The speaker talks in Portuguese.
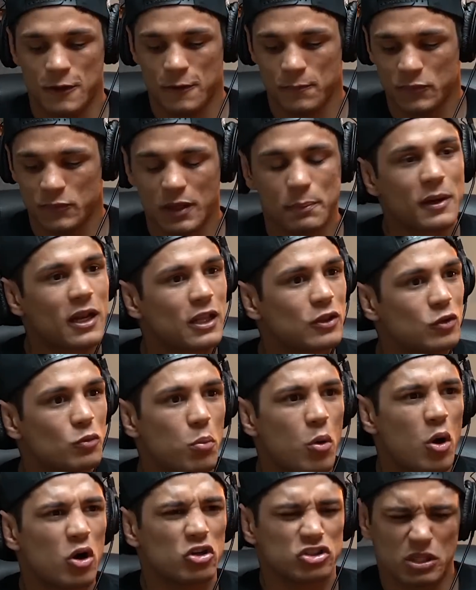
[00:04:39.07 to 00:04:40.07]
E a parada do
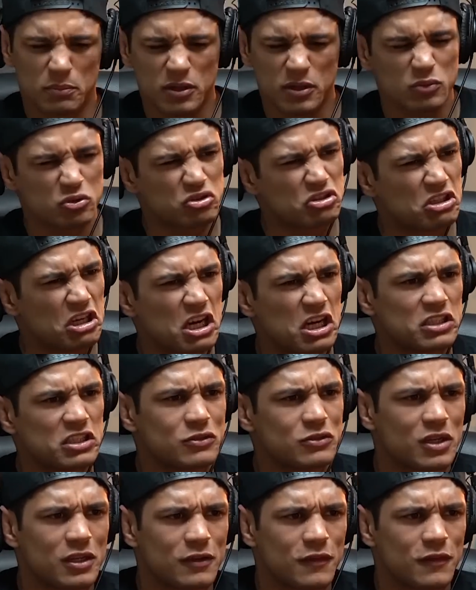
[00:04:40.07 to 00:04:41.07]
boxe é bem os ganchos que o
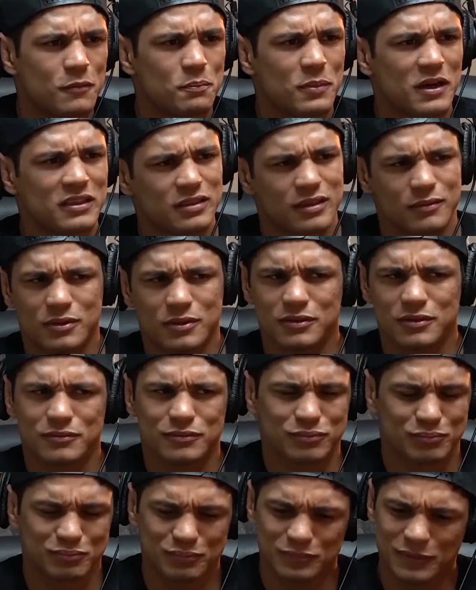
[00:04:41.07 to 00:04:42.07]
Arivan passa. Mano,
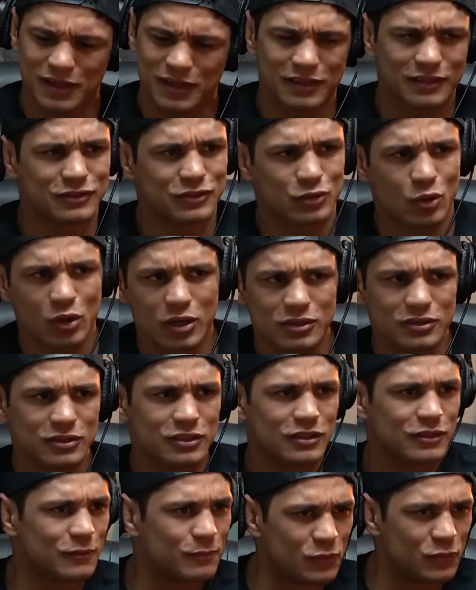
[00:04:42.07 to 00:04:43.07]
a escola
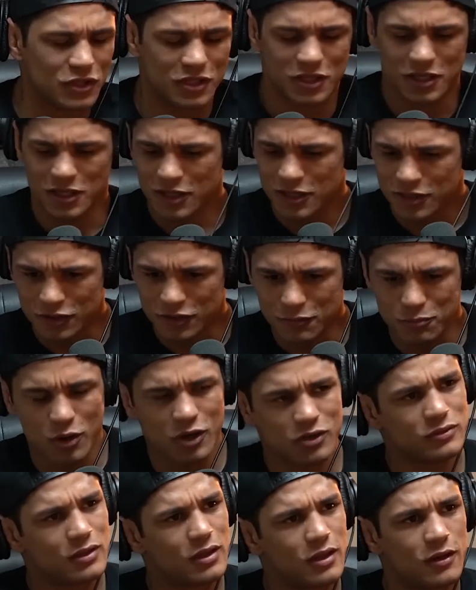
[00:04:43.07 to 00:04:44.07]
de, de, de boxe
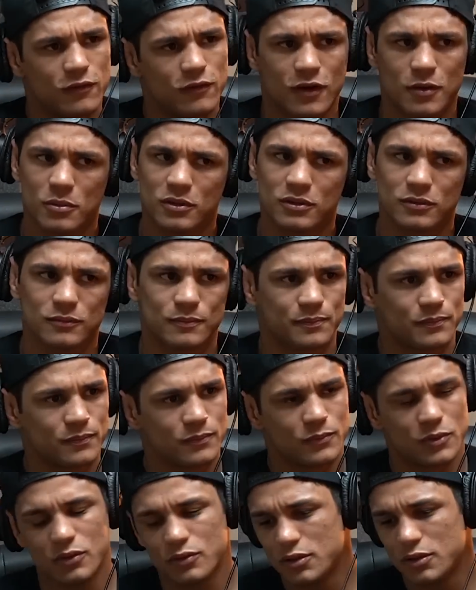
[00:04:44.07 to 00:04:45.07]
do Erivan, mano,
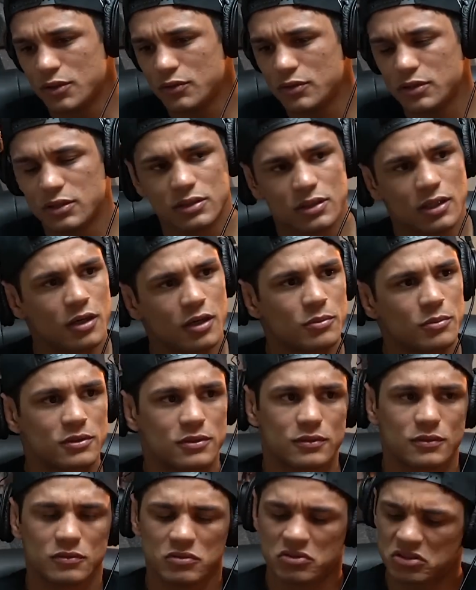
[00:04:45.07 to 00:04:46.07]
meu Deus do céu. É.
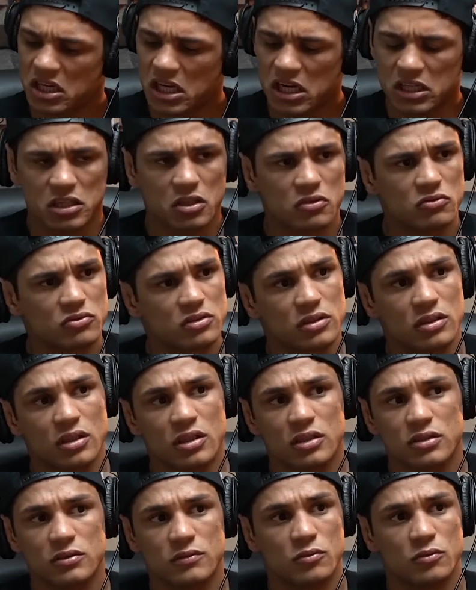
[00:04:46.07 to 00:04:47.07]
os caras têm uns
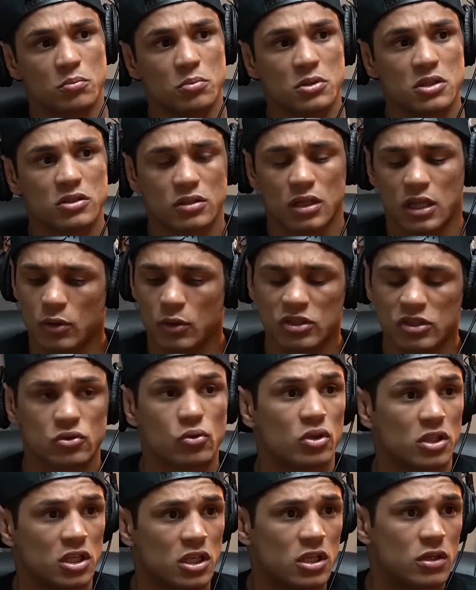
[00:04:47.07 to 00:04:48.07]
ganchos mistos lá, o
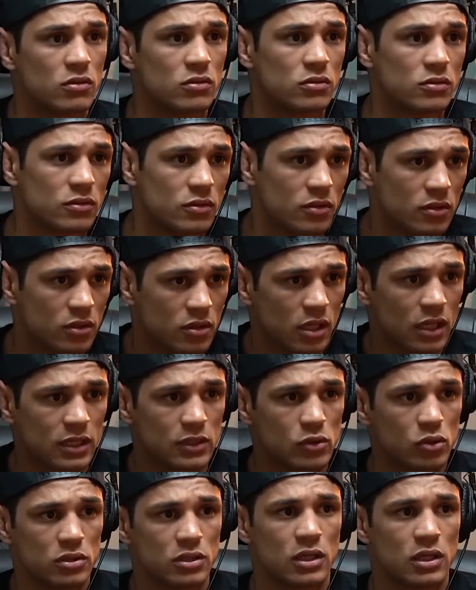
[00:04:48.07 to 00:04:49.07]
açougueiro, aquele
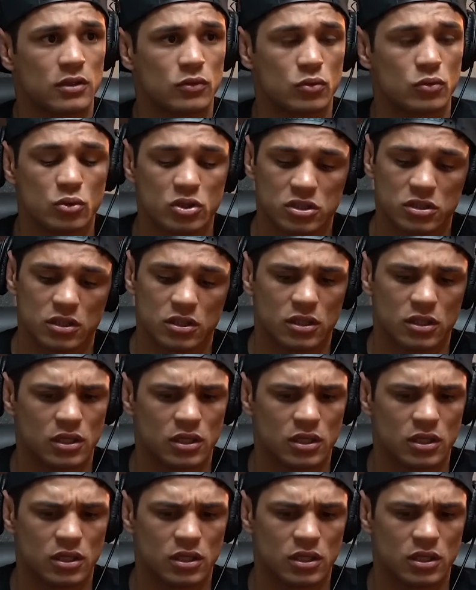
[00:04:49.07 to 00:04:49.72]
outro na Rússia.